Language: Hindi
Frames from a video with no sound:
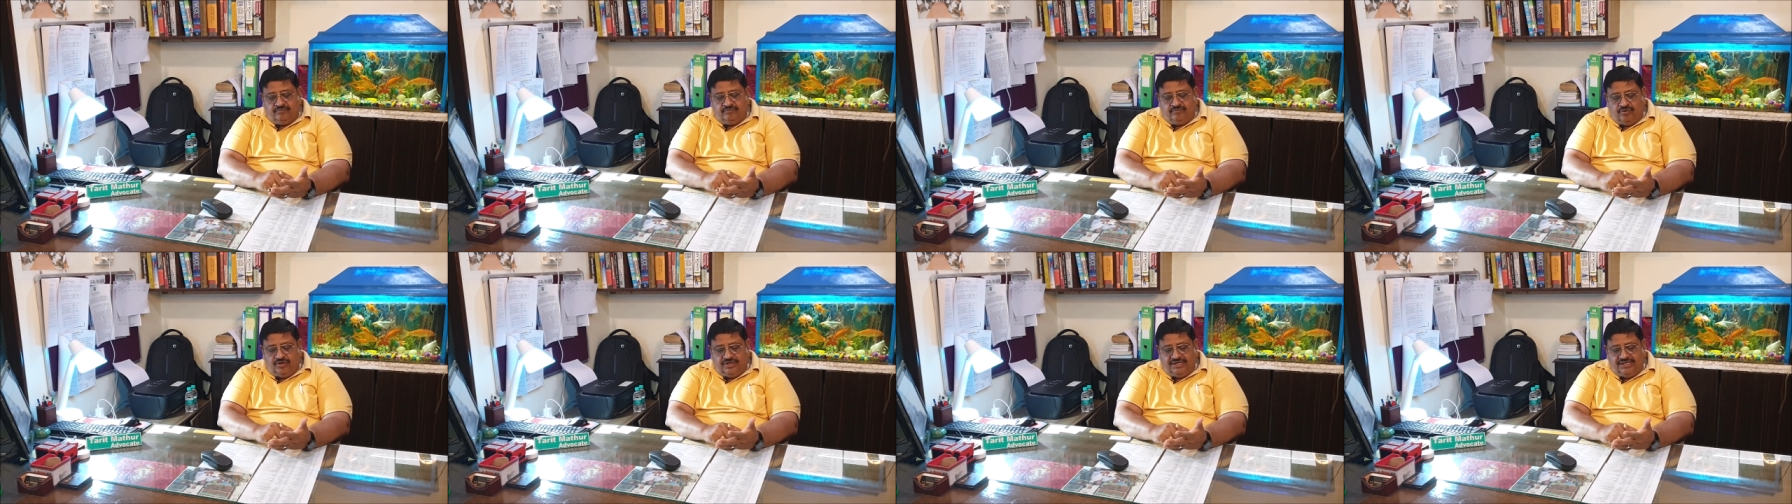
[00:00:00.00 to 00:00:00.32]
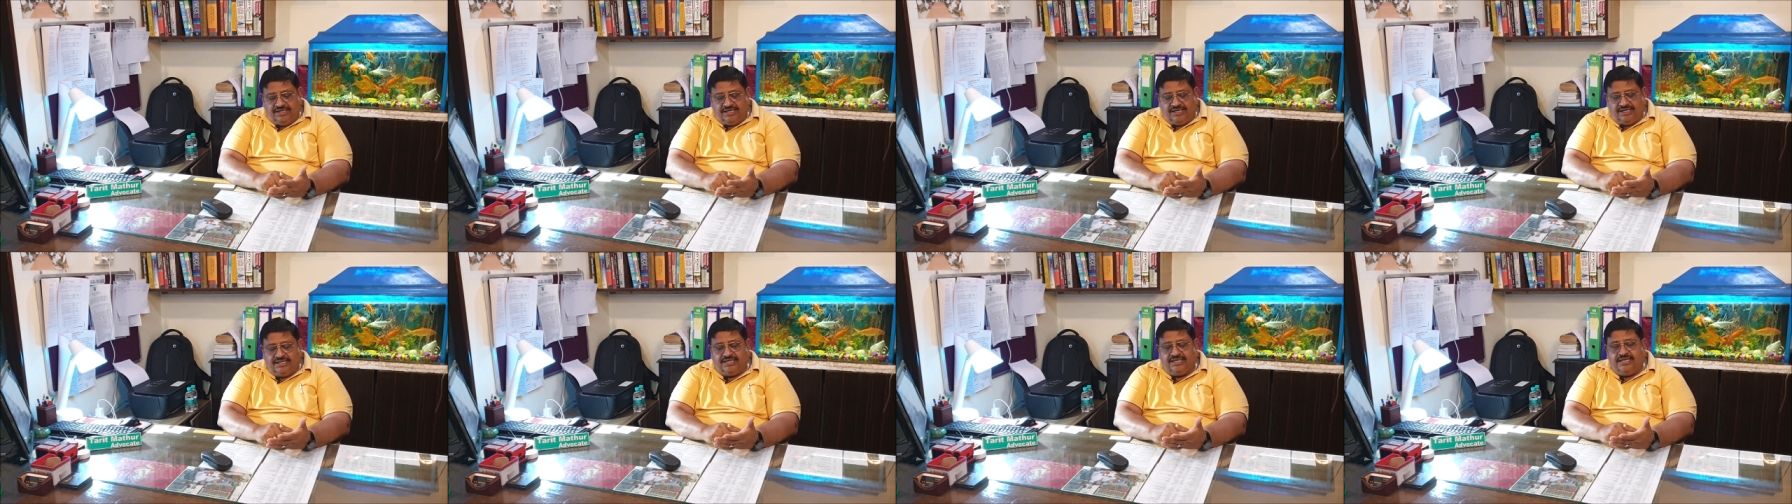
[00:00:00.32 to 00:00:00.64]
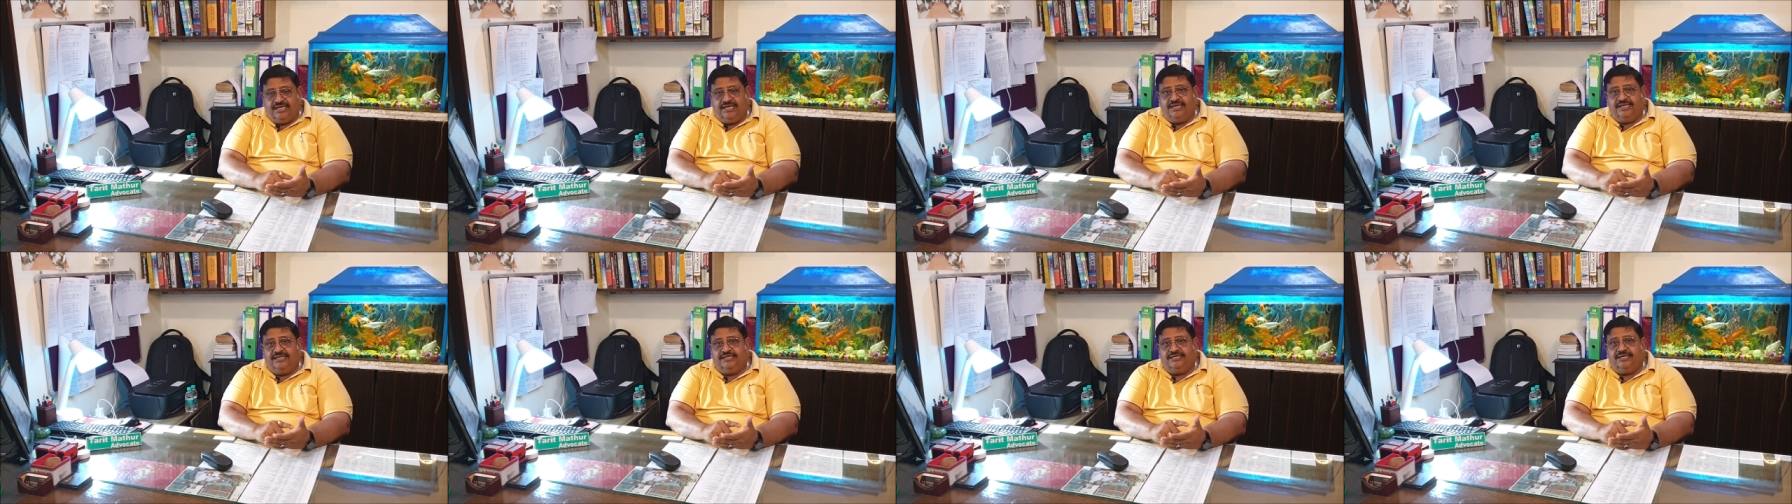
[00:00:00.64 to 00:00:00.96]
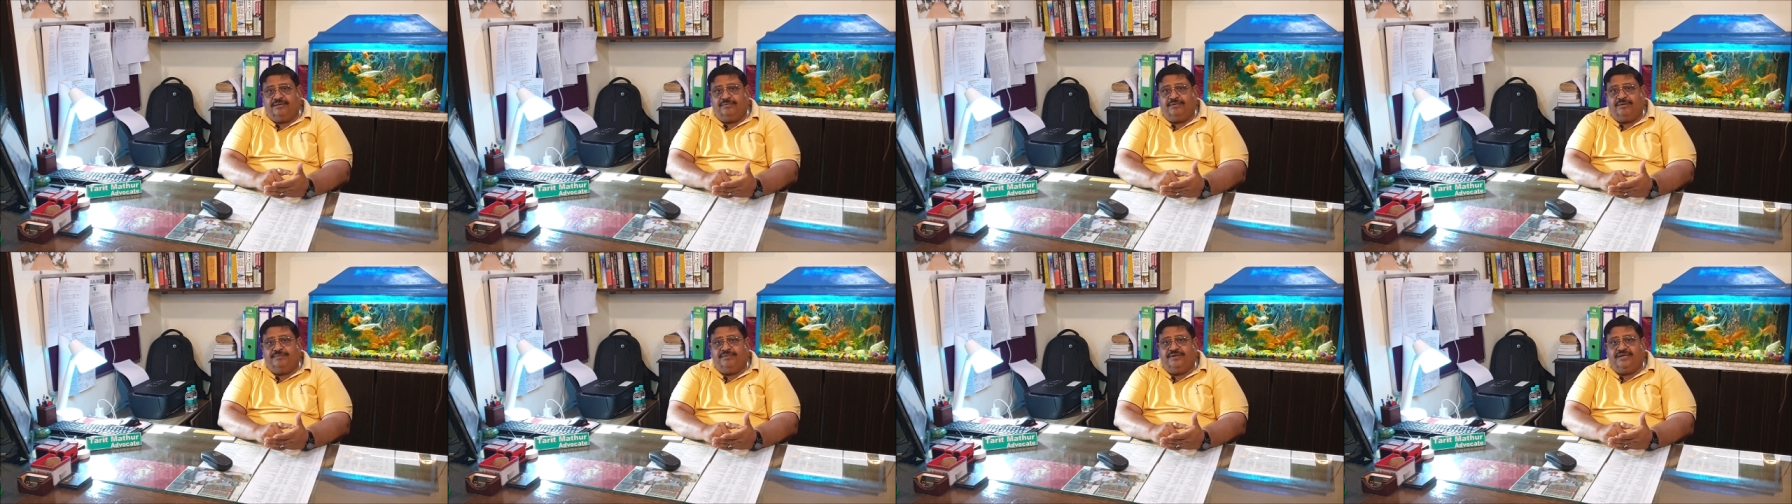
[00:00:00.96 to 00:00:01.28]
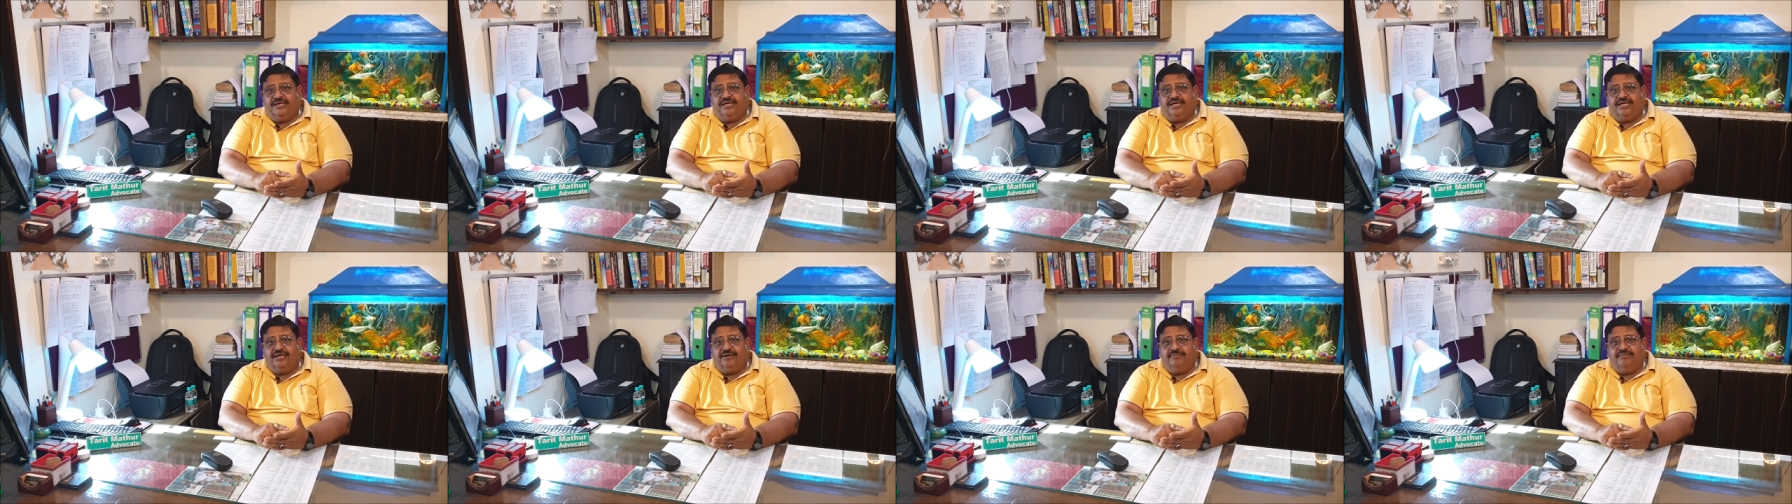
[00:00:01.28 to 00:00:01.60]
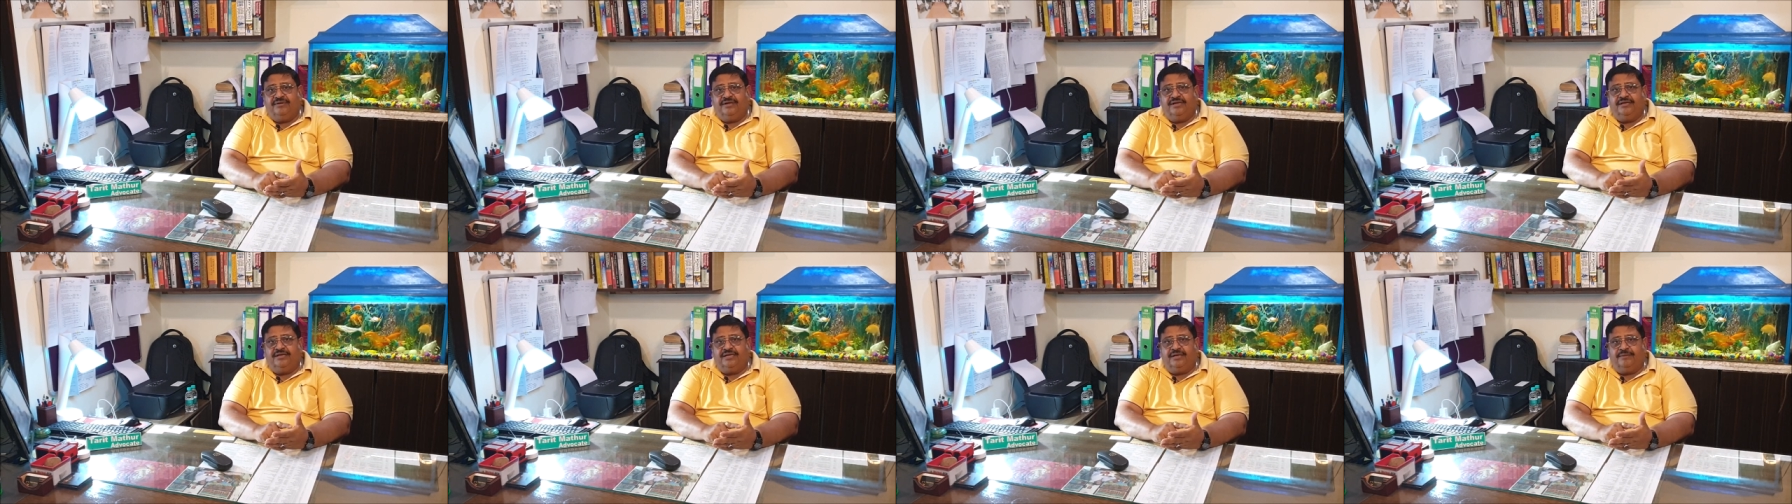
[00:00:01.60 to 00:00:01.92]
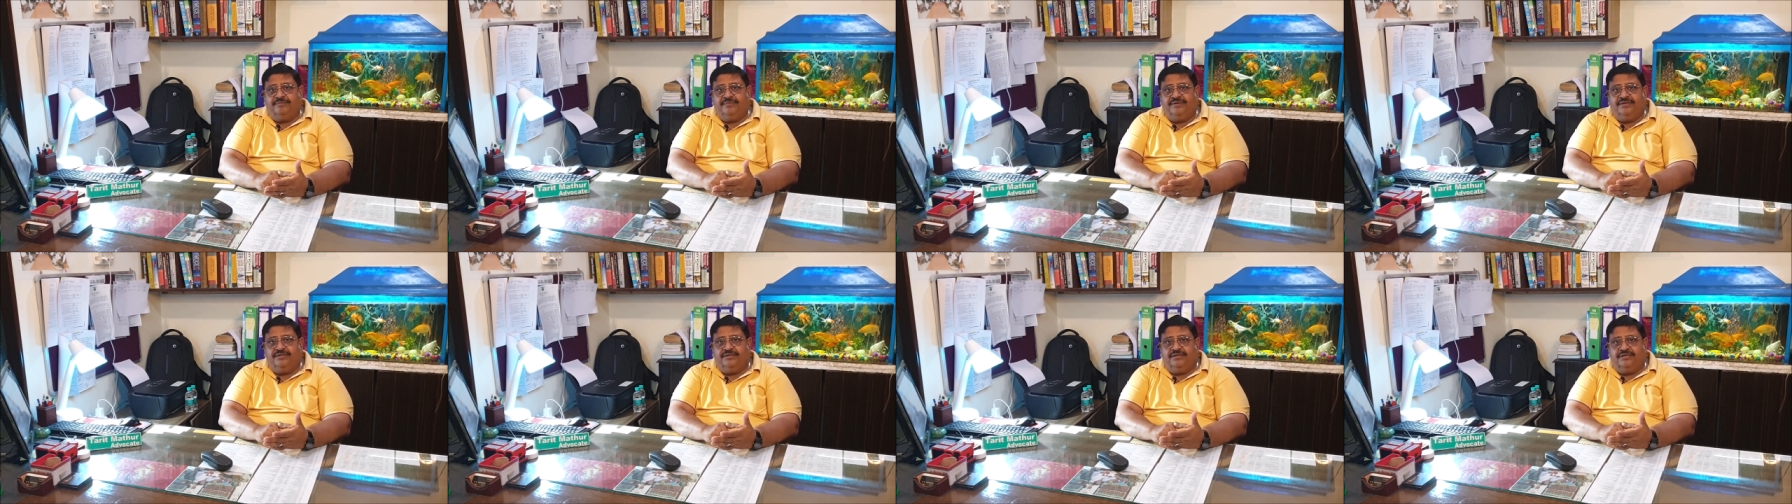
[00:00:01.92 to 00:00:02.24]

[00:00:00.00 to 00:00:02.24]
वही लड़की जब अपने घर में अप